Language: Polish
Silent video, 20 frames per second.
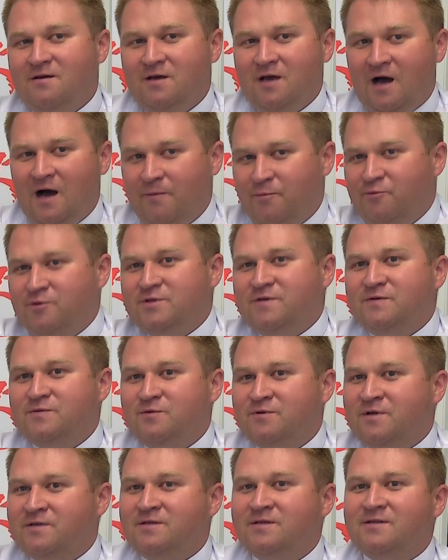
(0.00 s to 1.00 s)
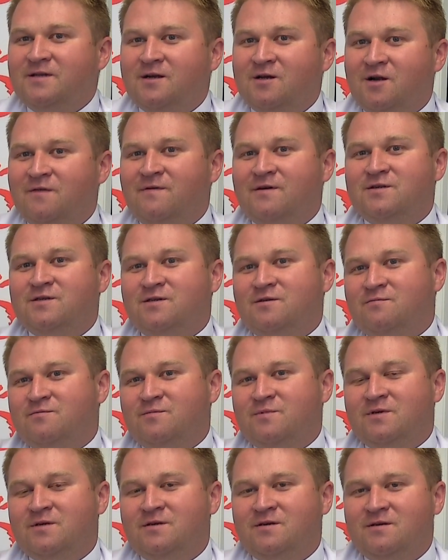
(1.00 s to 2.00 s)
a później wspólnie zintegrować się
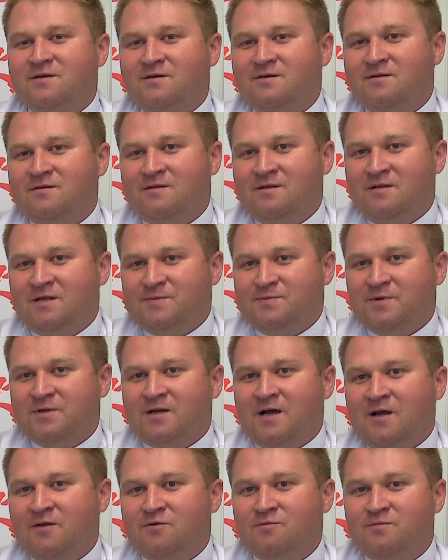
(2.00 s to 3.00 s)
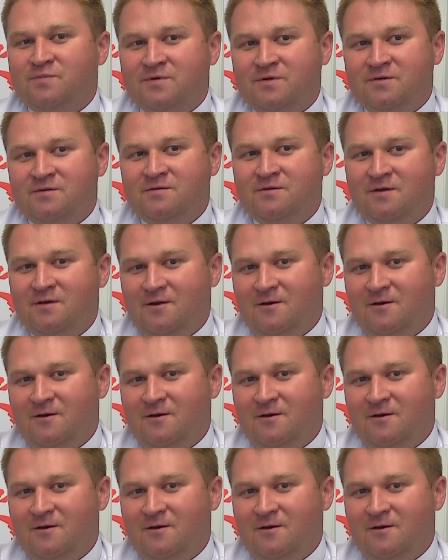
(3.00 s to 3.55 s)
y, na spotkaniu, by,